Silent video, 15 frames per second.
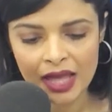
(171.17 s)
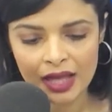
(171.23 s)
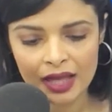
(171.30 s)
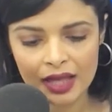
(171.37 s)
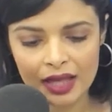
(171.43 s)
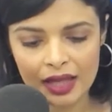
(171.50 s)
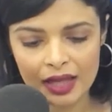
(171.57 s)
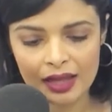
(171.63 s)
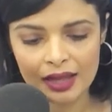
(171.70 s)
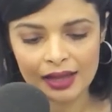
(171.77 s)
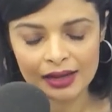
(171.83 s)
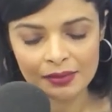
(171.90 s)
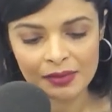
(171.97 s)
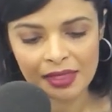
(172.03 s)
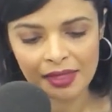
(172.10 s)
آه،
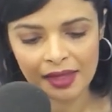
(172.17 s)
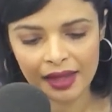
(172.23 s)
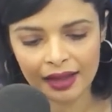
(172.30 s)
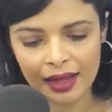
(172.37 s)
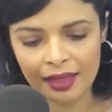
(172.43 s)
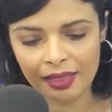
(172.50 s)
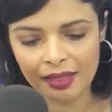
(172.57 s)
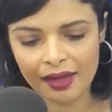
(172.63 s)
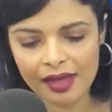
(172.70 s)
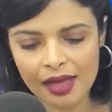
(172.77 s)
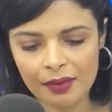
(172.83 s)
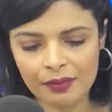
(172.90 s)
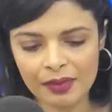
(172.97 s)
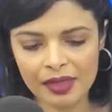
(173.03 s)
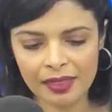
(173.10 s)
الميثاق
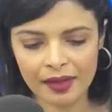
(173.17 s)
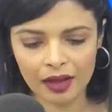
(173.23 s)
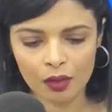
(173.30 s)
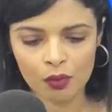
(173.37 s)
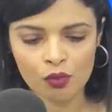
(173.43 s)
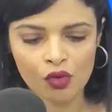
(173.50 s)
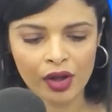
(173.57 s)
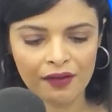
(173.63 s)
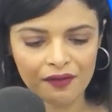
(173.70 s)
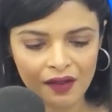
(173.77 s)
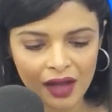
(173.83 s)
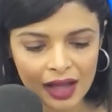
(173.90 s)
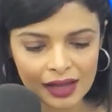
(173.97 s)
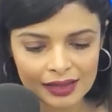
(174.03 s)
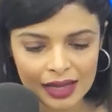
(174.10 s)
هذايا ميثاق
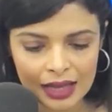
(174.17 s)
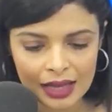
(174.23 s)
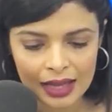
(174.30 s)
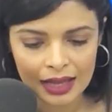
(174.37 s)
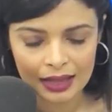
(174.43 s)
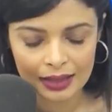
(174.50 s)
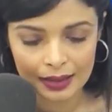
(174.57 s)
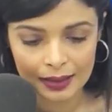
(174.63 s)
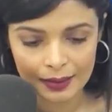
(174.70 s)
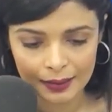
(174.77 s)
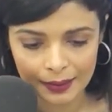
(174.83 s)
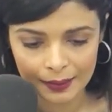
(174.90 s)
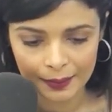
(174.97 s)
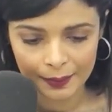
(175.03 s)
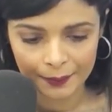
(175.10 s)
مكافحة
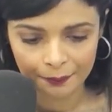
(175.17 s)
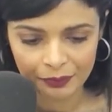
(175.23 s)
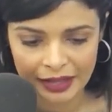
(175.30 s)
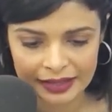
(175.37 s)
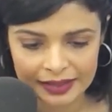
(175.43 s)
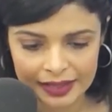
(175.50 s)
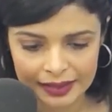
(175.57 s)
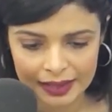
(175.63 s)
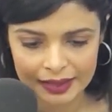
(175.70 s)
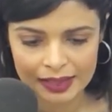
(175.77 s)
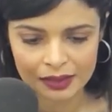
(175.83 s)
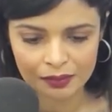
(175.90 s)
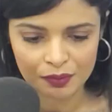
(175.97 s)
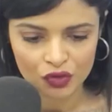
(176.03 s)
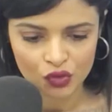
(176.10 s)

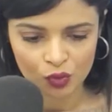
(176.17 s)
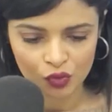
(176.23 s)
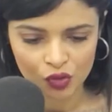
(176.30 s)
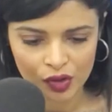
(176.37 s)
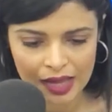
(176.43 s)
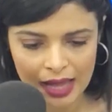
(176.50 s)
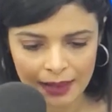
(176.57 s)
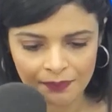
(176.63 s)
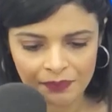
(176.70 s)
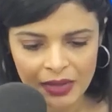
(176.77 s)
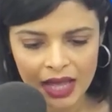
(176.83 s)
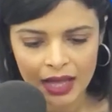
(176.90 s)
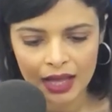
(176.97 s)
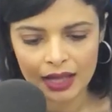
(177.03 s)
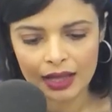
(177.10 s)
التدخين بالجمهورية
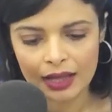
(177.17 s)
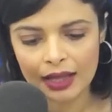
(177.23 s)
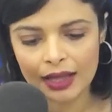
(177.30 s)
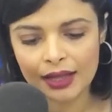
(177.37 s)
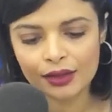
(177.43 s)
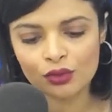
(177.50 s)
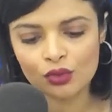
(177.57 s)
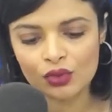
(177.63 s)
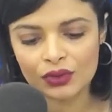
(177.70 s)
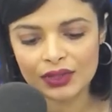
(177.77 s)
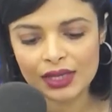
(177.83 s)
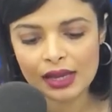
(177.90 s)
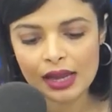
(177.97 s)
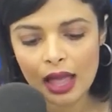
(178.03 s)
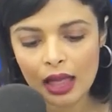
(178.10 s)

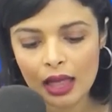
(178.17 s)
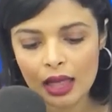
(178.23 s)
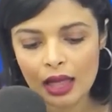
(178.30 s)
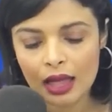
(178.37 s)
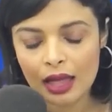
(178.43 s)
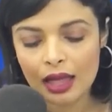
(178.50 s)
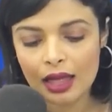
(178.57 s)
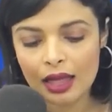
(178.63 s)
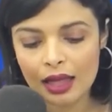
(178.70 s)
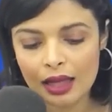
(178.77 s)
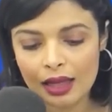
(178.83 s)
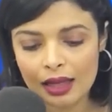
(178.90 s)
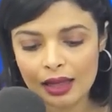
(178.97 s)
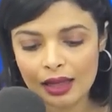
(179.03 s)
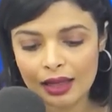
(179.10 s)
التونسية
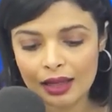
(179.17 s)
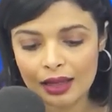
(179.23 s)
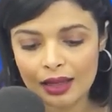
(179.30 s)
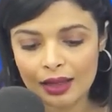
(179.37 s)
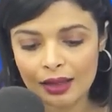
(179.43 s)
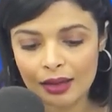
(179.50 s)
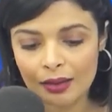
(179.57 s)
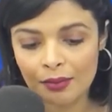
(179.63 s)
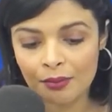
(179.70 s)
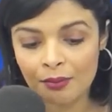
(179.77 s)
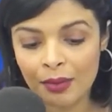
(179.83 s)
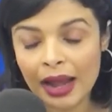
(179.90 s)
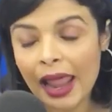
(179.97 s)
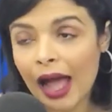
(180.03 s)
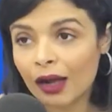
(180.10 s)
آه،
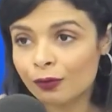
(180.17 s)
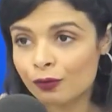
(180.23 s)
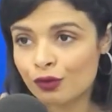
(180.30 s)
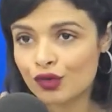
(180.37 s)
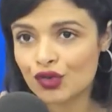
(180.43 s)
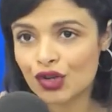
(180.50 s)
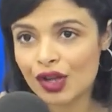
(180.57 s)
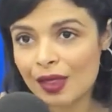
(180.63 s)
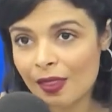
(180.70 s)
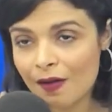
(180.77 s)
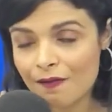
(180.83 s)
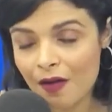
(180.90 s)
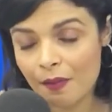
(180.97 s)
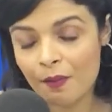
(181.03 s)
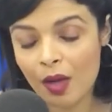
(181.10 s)
ما نعرفوش إذا
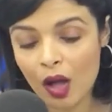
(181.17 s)
فما